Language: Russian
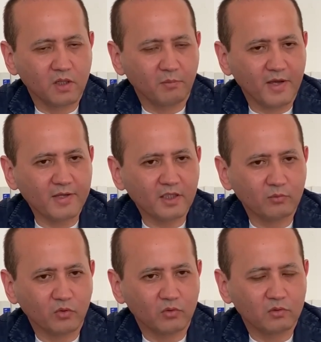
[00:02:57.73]

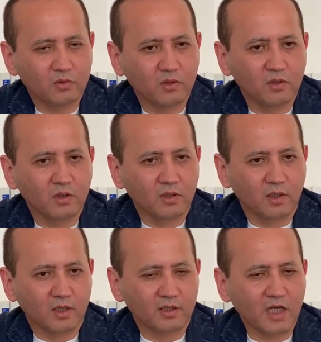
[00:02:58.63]
Поэтому,
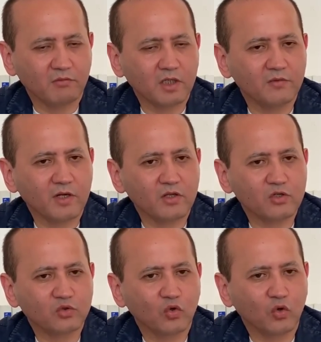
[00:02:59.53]
когда вы говорите,
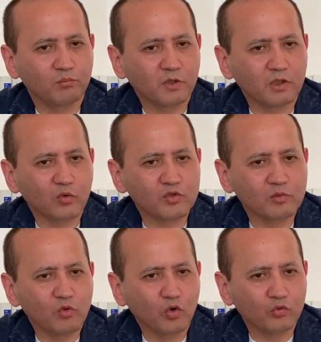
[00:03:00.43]
что белорусы
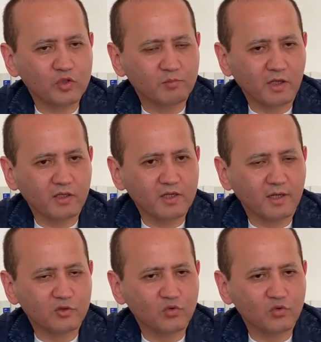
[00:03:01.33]
могут и смогли, я хочу